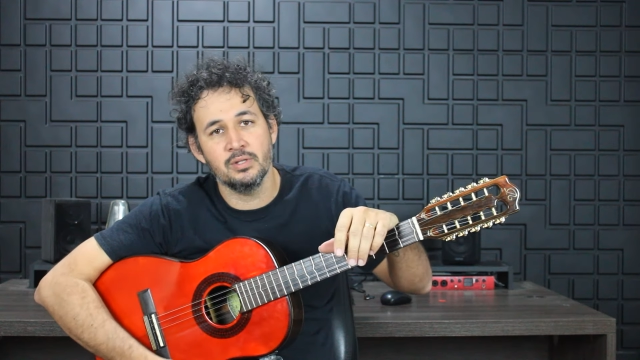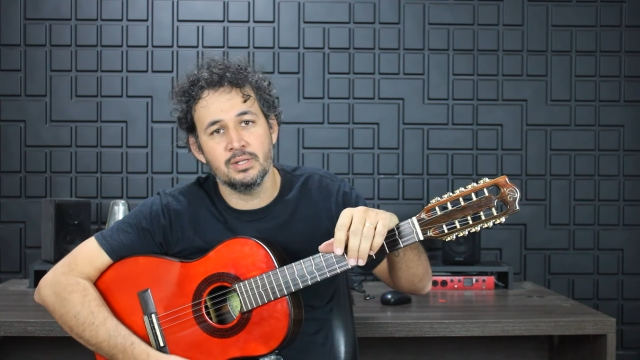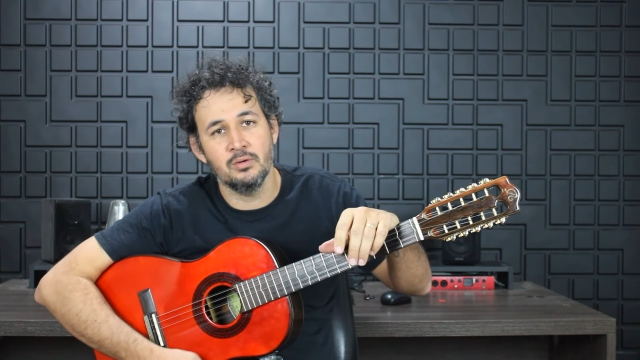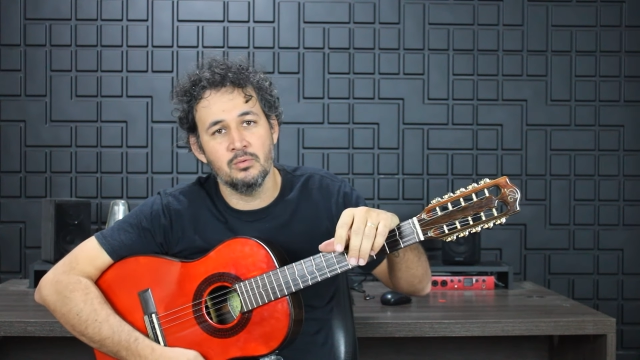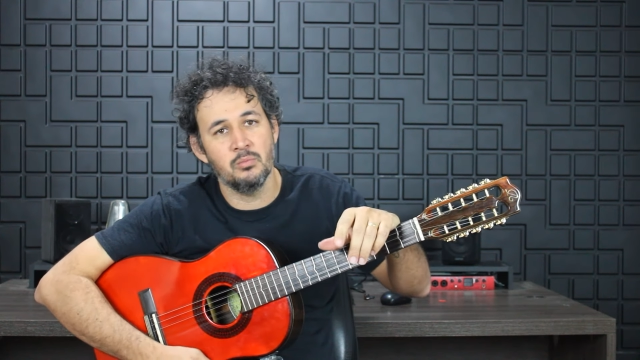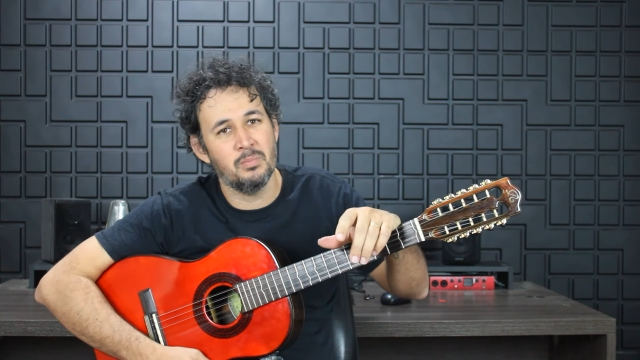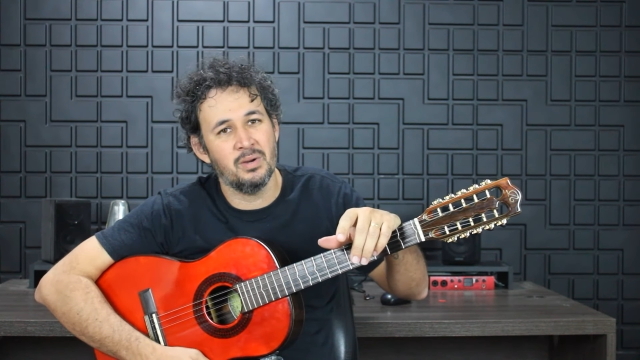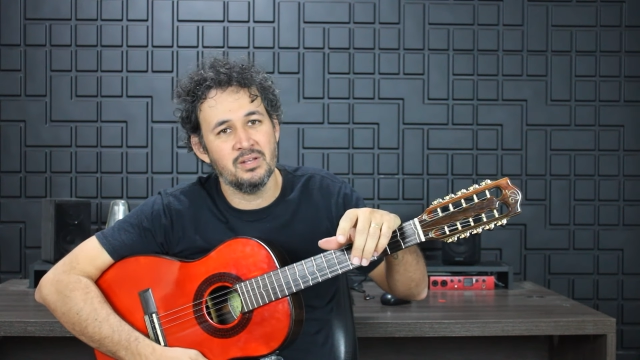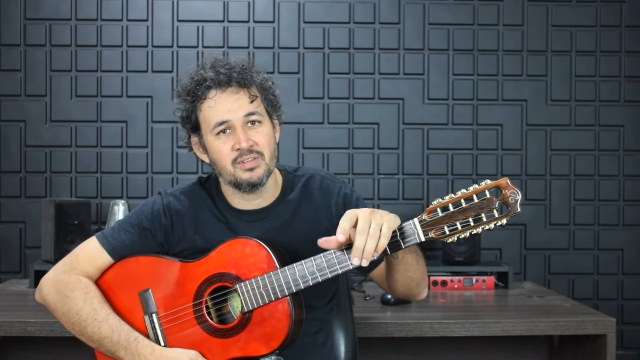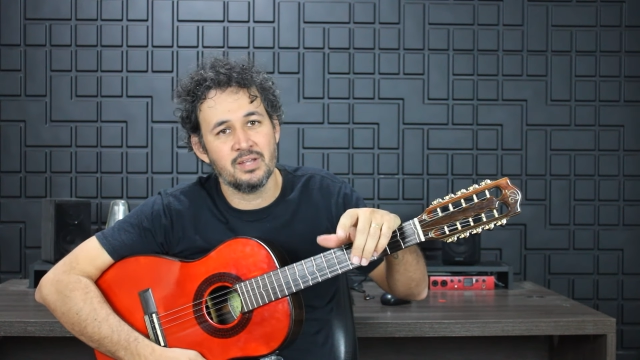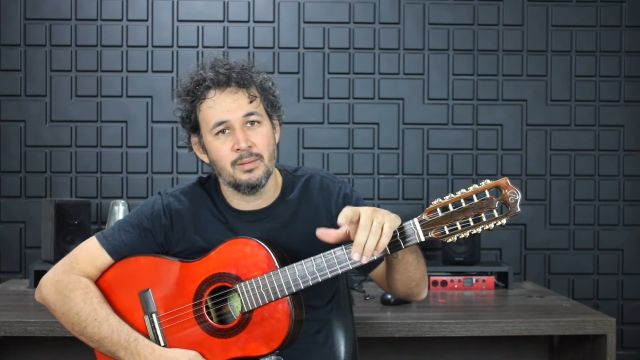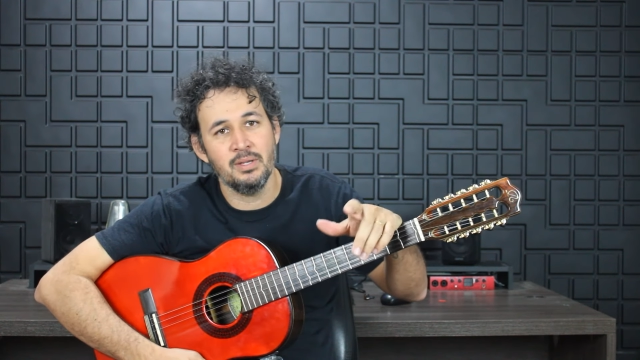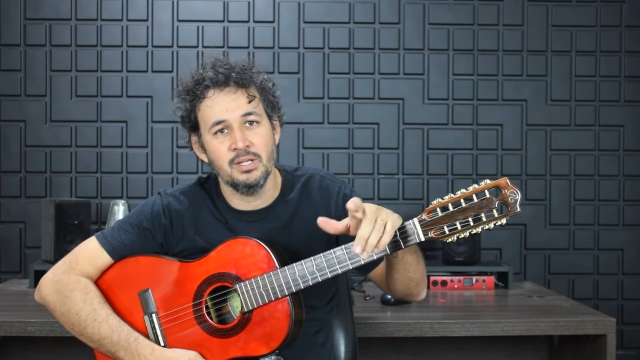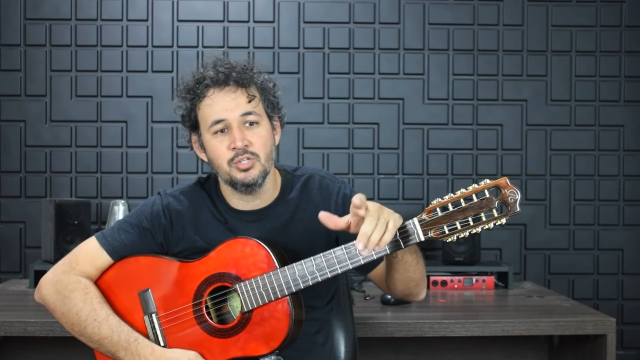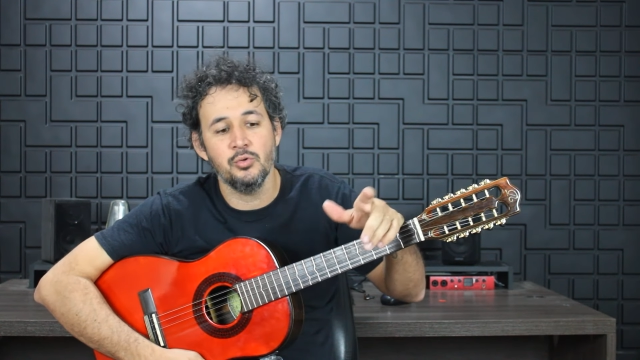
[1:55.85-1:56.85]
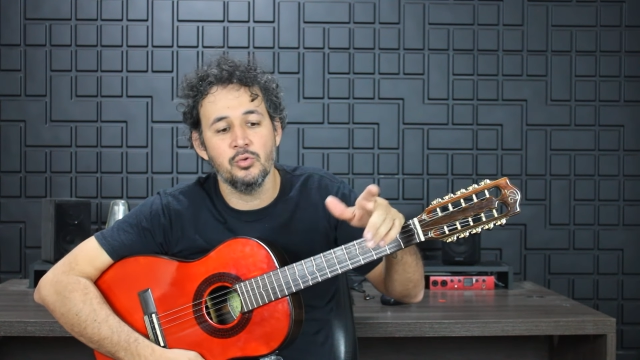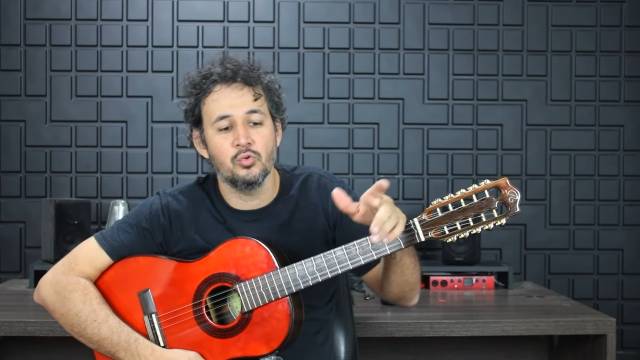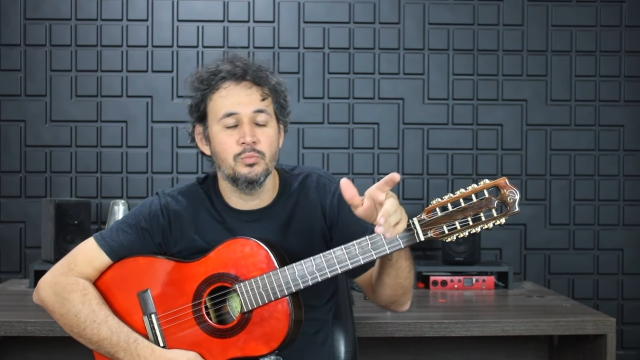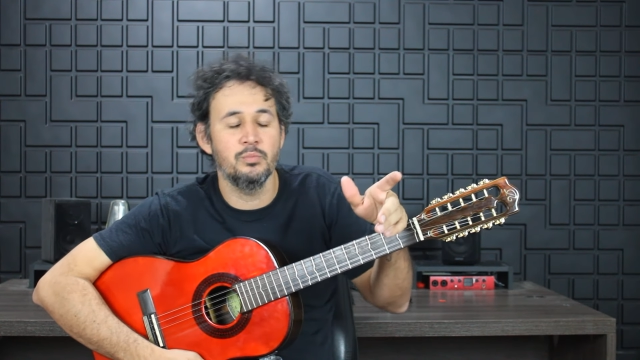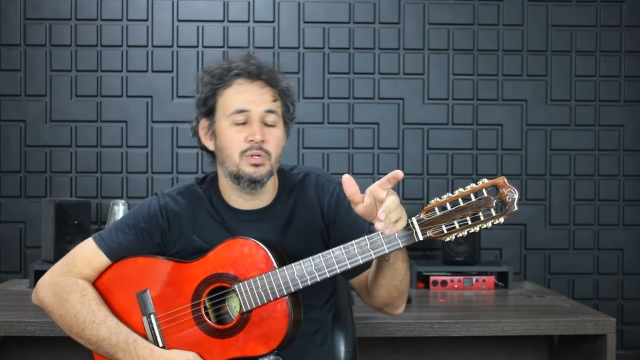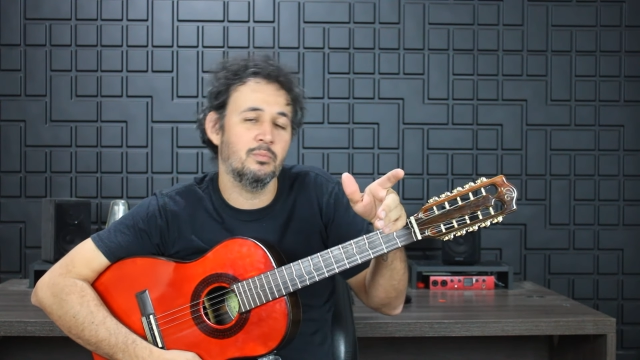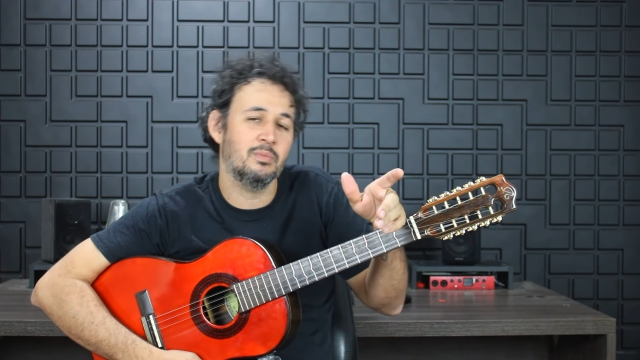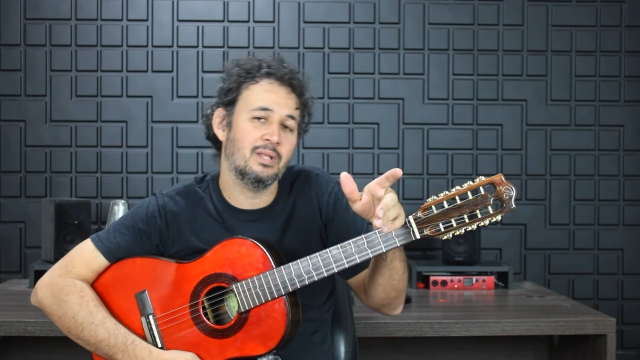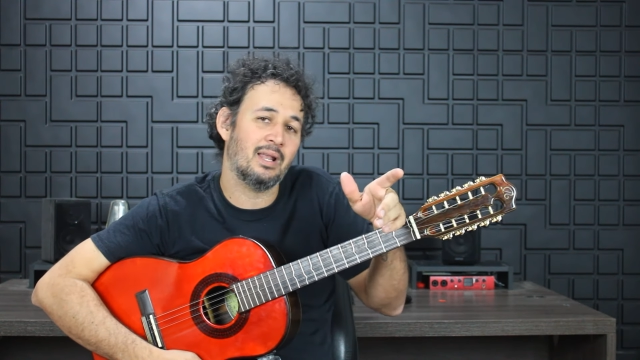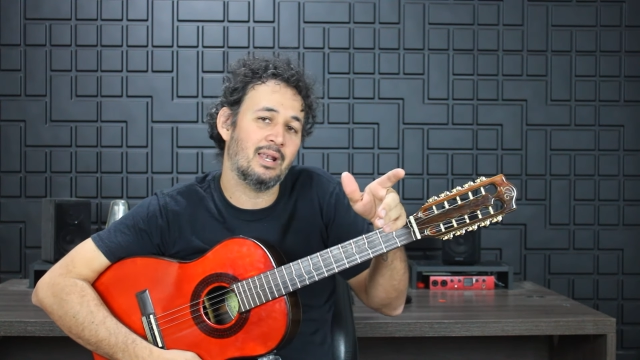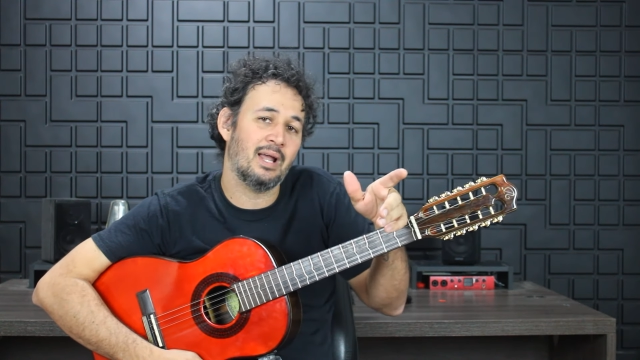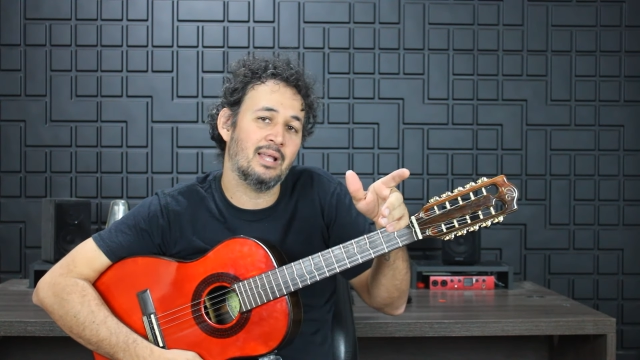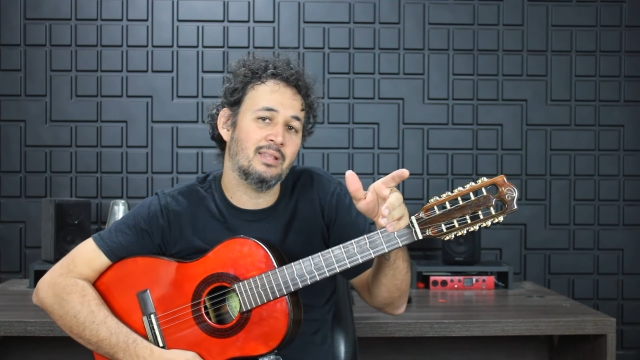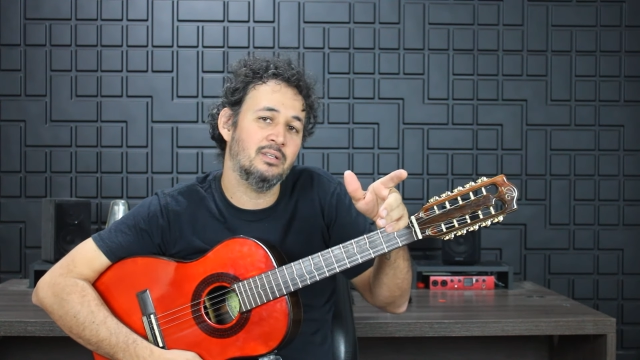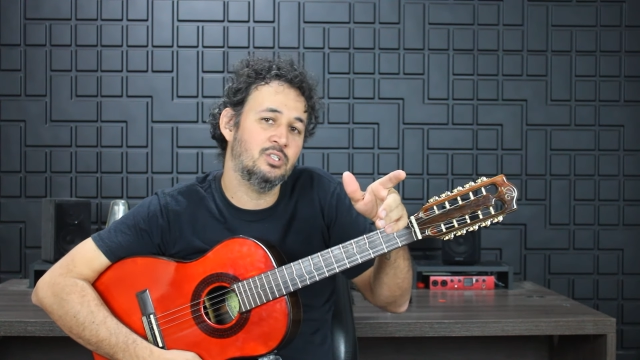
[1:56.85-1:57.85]
Então, basicamente, o YouTube não me dá
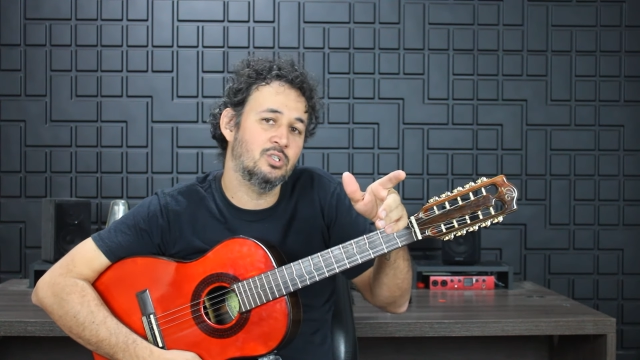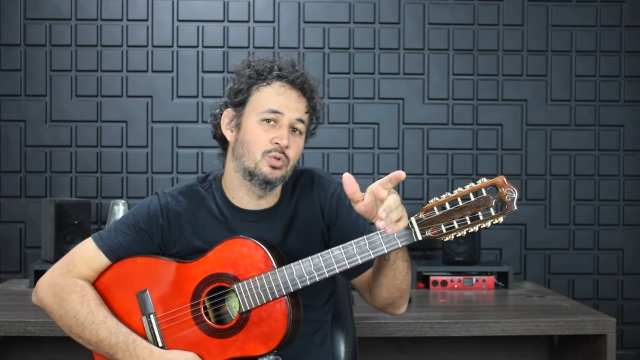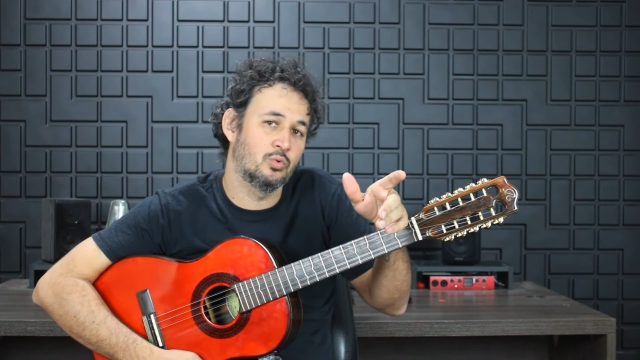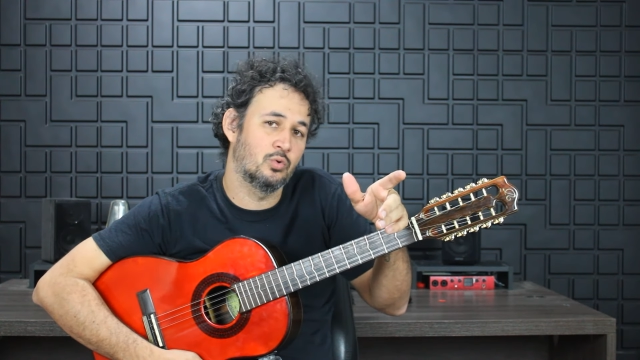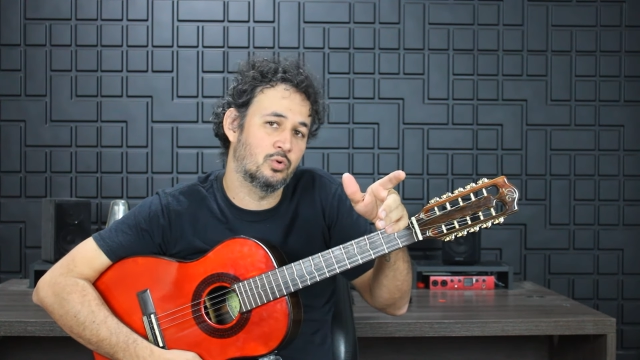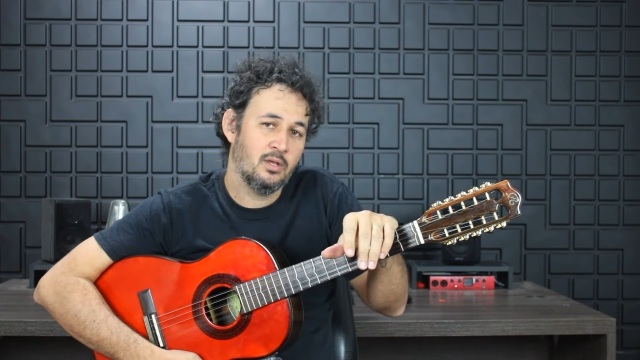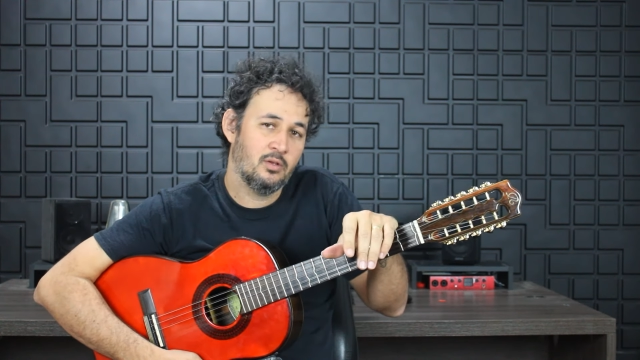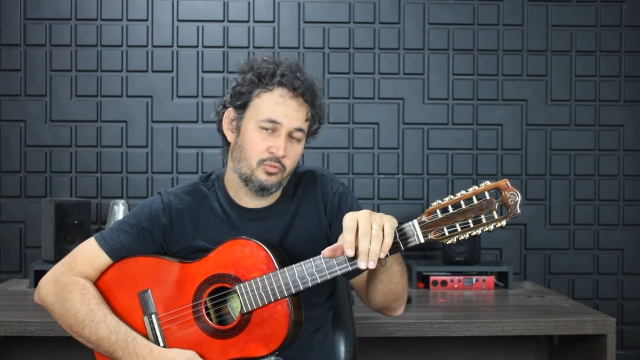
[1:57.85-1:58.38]
nada de lucro,